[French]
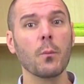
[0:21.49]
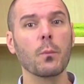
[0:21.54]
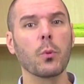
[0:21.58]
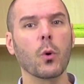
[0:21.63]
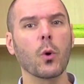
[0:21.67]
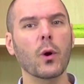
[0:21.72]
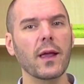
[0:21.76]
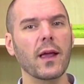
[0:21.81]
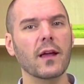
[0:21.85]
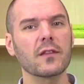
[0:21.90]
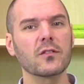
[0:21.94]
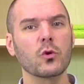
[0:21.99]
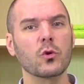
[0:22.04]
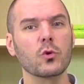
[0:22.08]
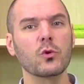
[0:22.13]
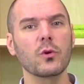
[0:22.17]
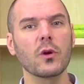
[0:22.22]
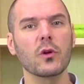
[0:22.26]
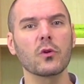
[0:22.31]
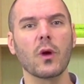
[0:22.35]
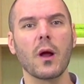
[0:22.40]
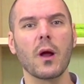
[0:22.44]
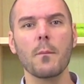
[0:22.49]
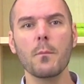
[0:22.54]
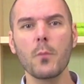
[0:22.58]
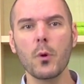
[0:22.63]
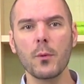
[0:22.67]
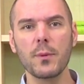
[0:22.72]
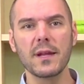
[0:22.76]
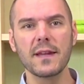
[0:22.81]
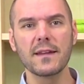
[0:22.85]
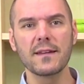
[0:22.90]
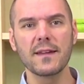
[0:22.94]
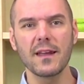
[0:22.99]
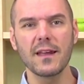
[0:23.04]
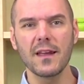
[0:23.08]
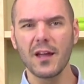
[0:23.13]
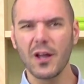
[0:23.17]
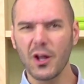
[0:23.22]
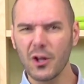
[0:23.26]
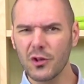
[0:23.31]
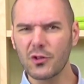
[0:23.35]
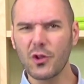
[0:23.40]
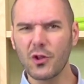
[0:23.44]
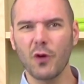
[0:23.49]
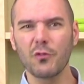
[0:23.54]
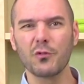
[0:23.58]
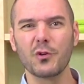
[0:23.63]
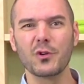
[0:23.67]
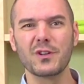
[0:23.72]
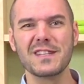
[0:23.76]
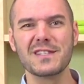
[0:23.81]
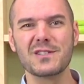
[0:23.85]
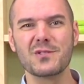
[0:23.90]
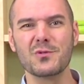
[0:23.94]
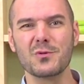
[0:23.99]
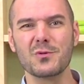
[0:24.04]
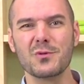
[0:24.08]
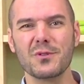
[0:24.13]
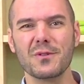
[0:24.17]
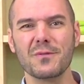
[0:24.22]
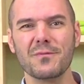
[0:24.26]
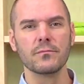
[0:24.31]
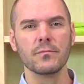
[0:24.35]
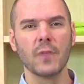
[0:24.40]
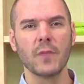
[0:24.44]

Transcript: pour réintroduire de la mobilité dans vos tissus.